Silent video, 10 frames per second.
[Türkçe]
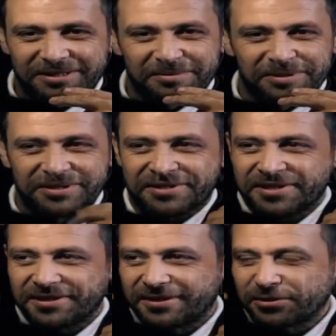Mahkemenin
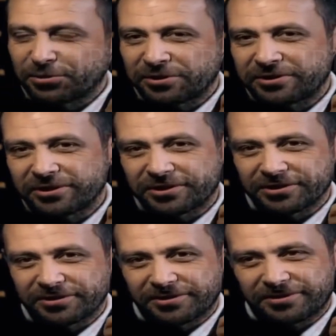seyrine göre
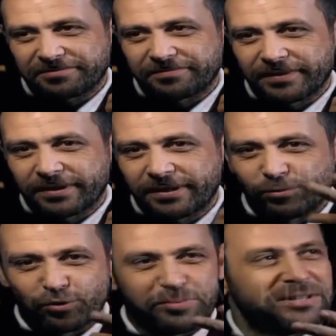değişir.
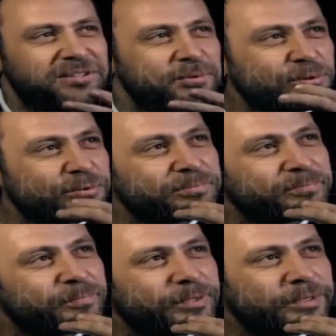E bunu ben de biliyorum.